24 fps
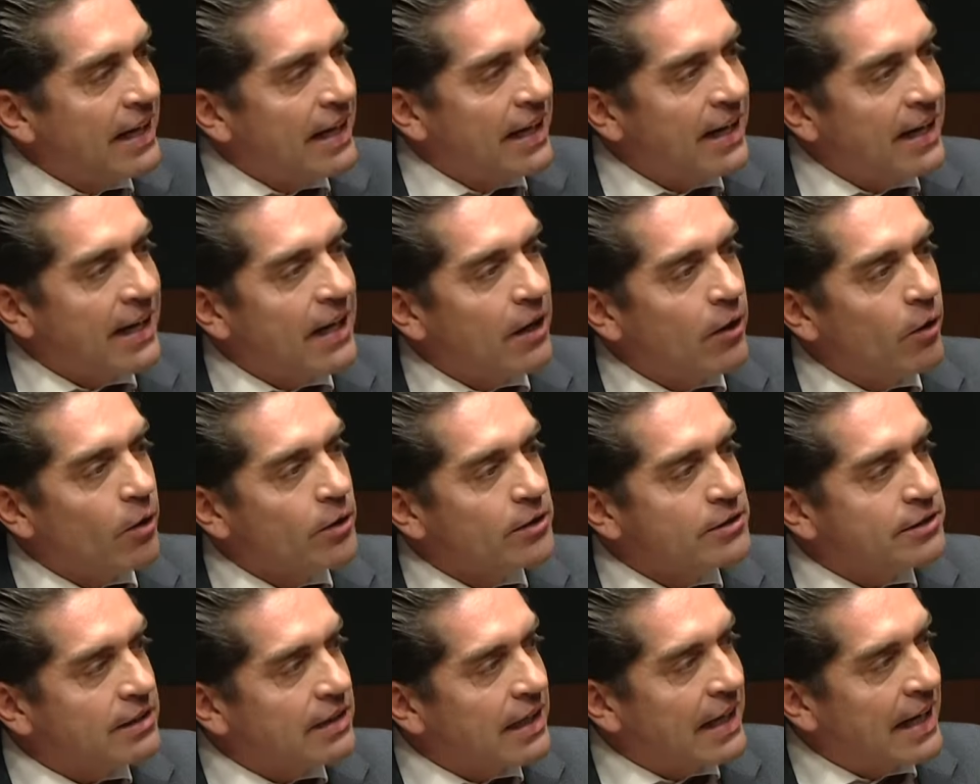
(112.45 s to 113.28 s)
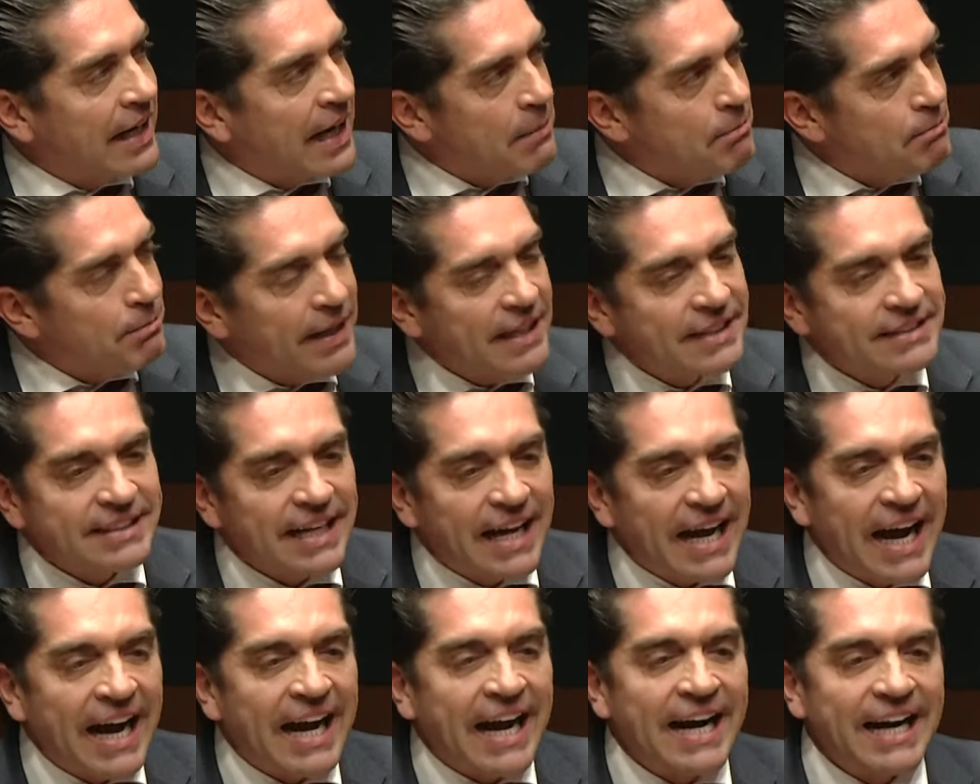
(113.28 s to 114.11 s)
eh, la
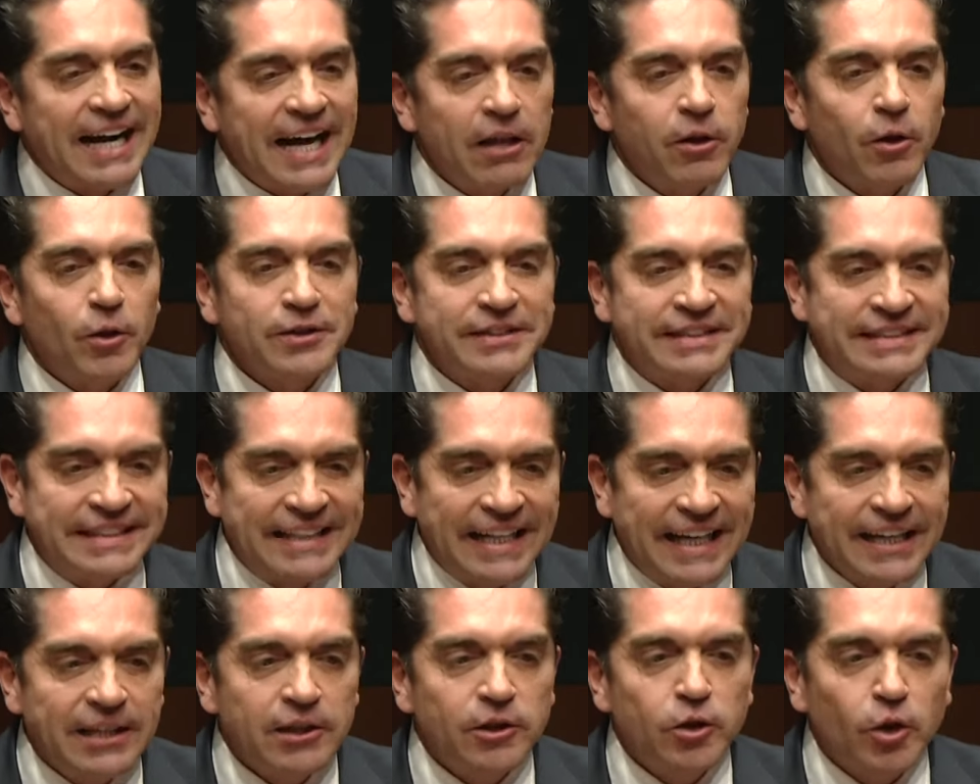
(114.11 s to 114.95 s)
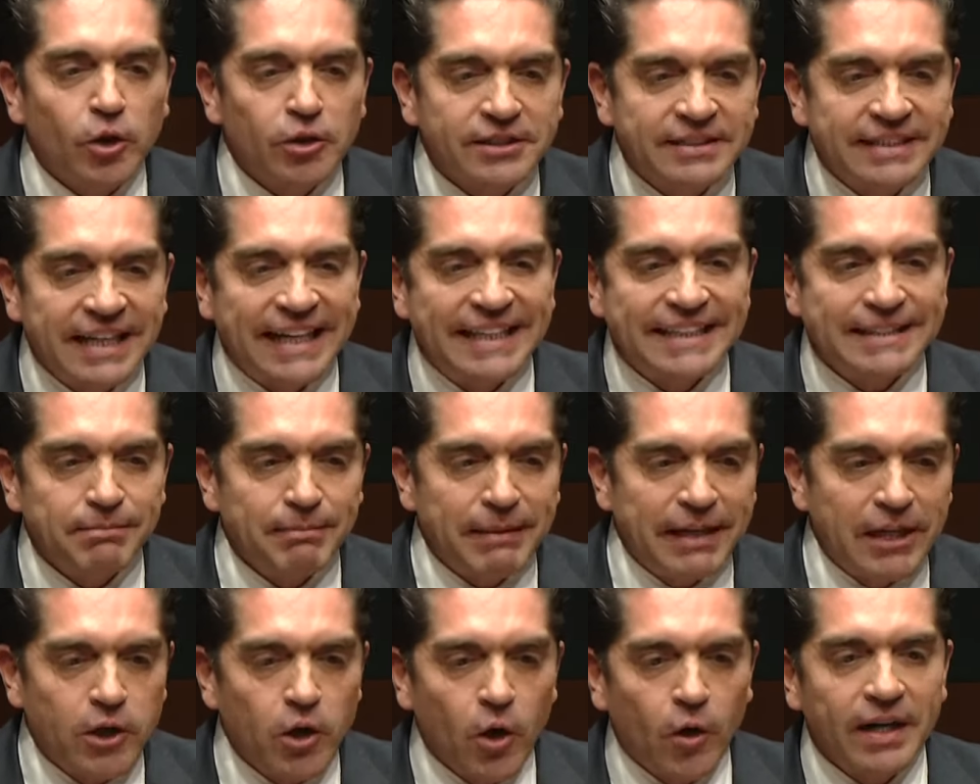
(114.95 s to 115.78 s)
empresa ha ganado 106
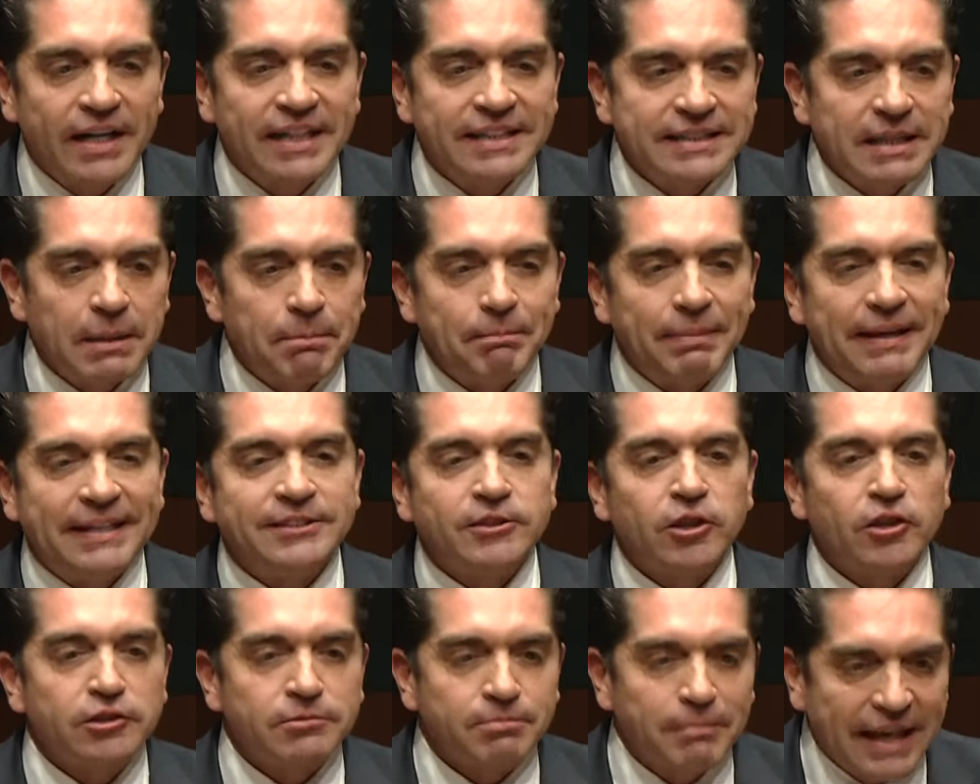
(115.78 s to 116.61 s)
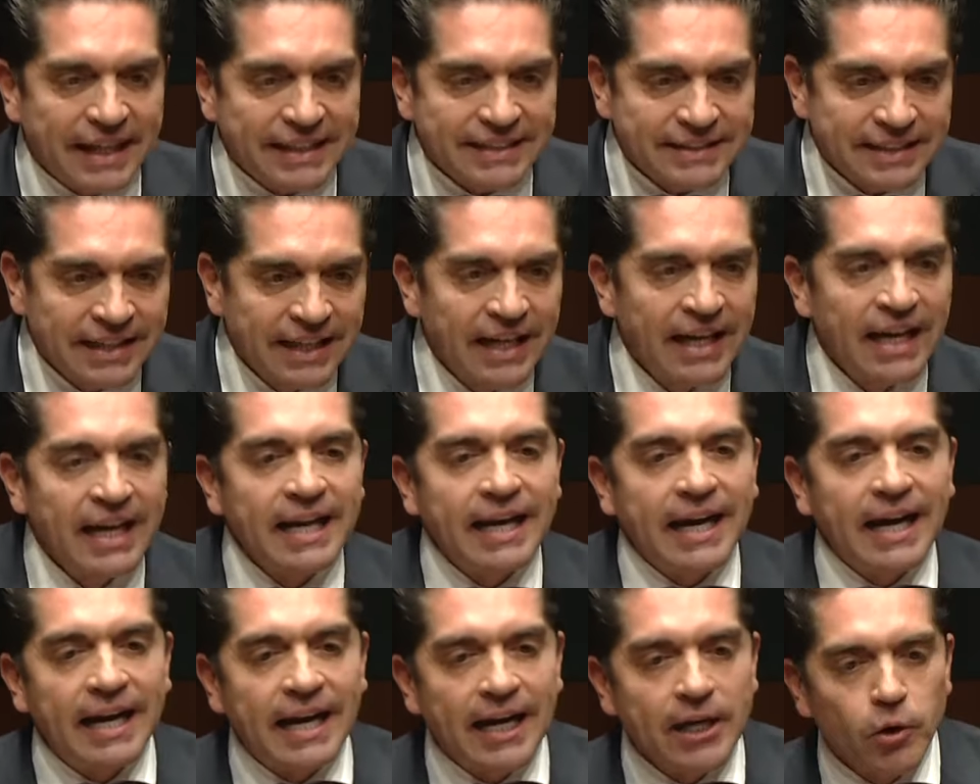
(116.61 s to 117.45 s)
millones de pesos más
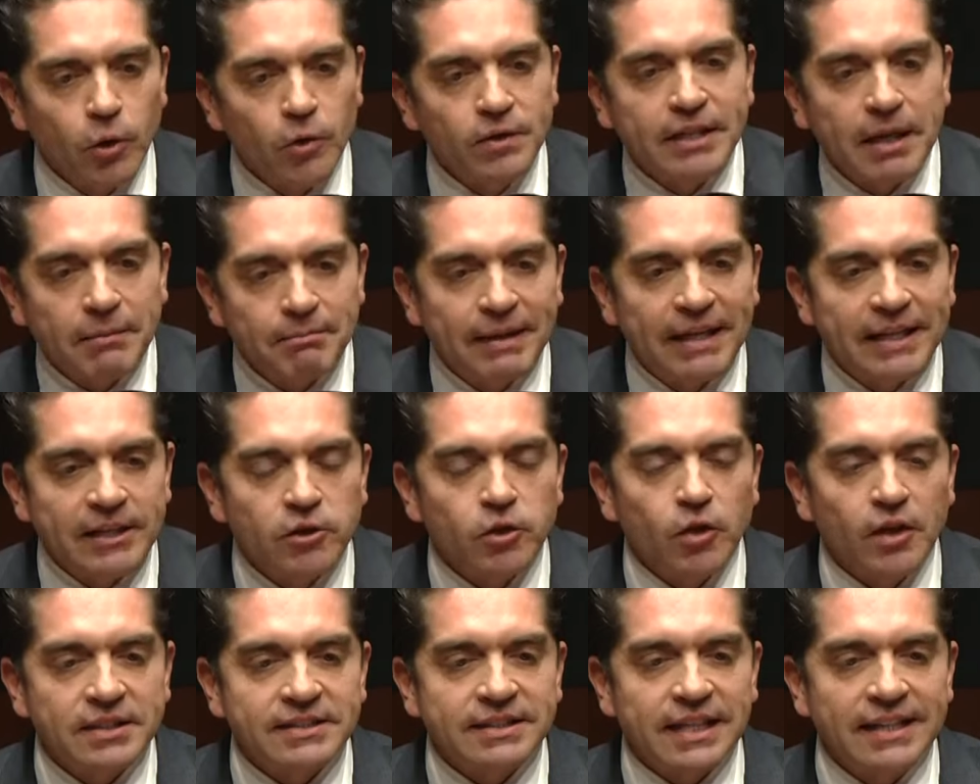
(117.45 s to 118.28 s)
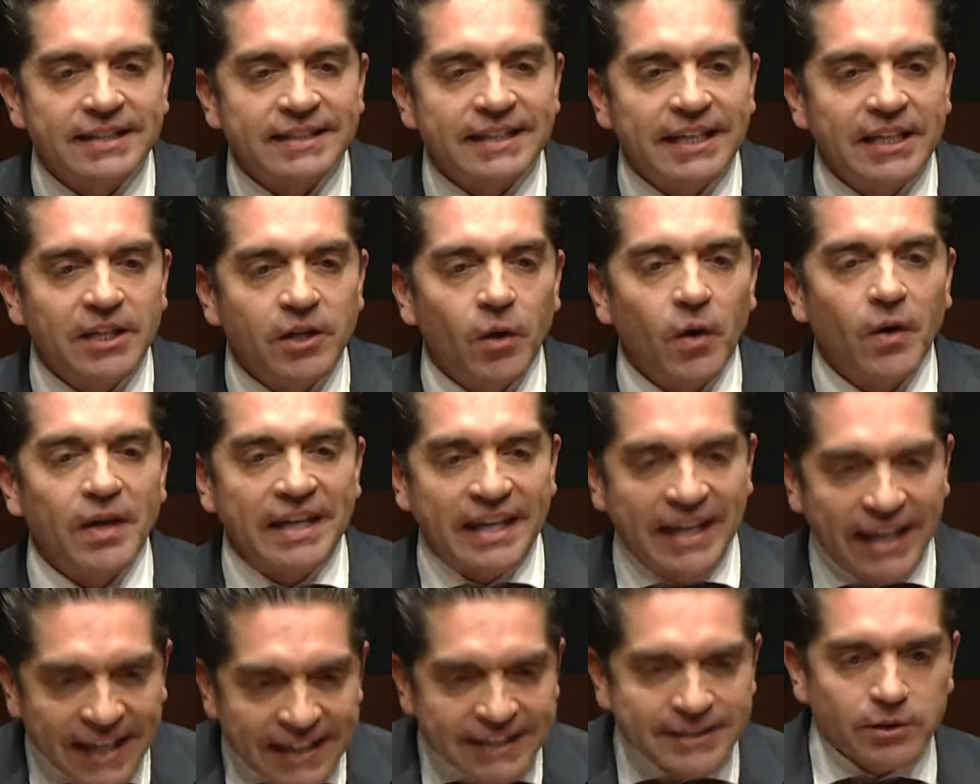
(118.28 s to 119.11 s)
que el ayuntamiento de Saltillo
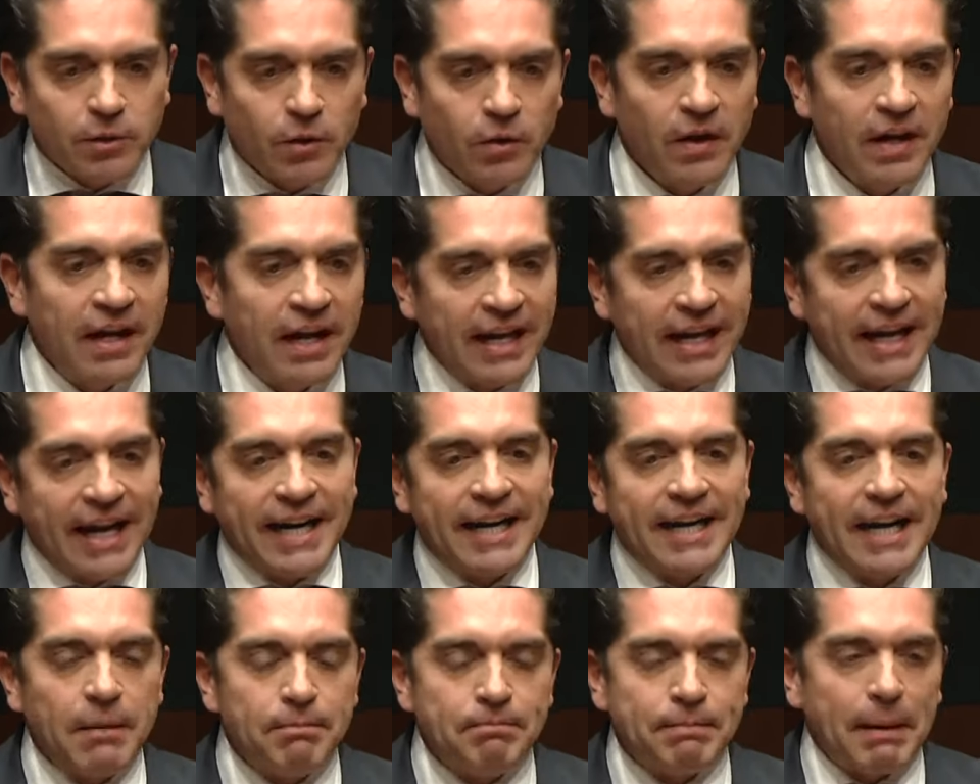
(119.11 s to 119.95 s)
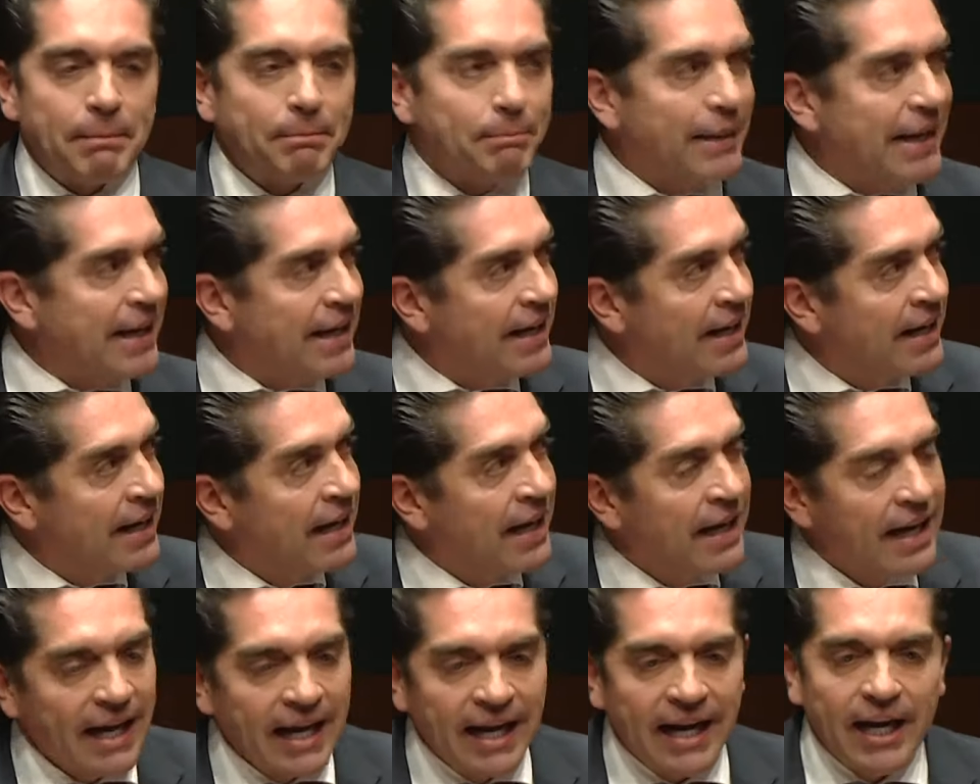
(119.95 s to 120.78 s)
y eso que en el papel
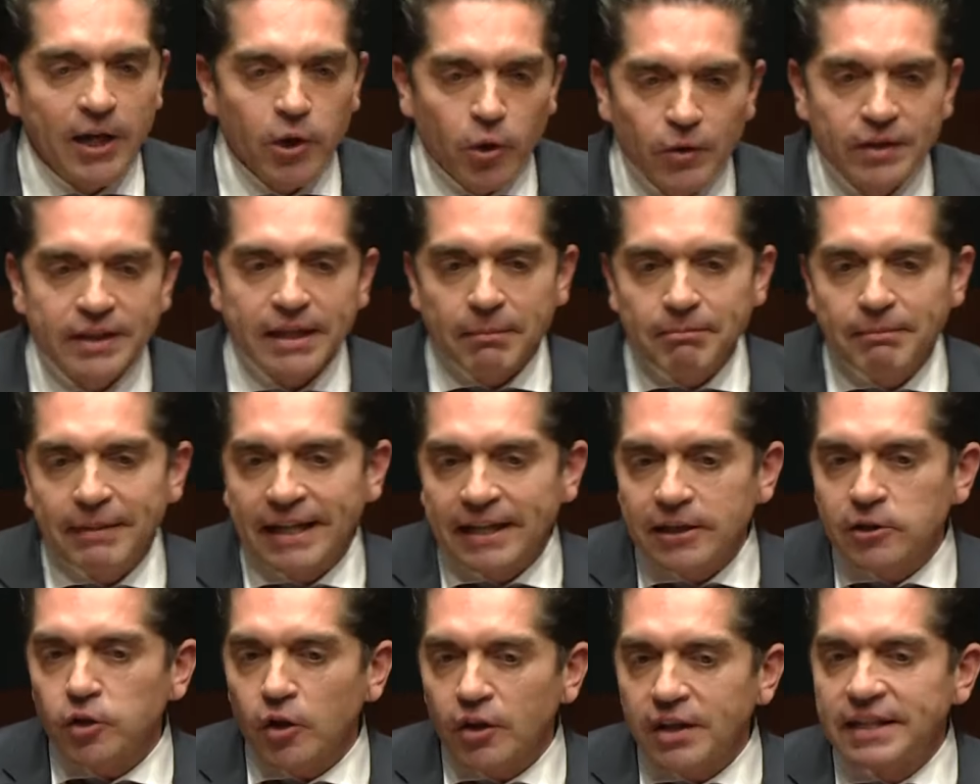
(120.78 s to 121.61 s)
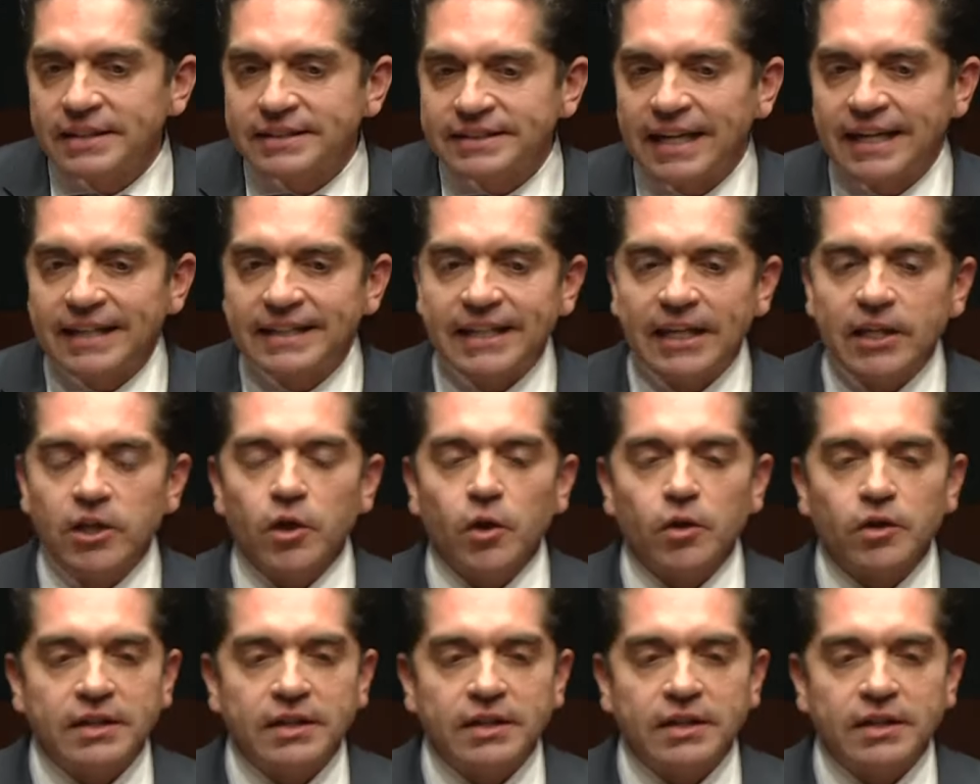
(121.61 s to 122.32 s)
el ayuntamiento de Saltillo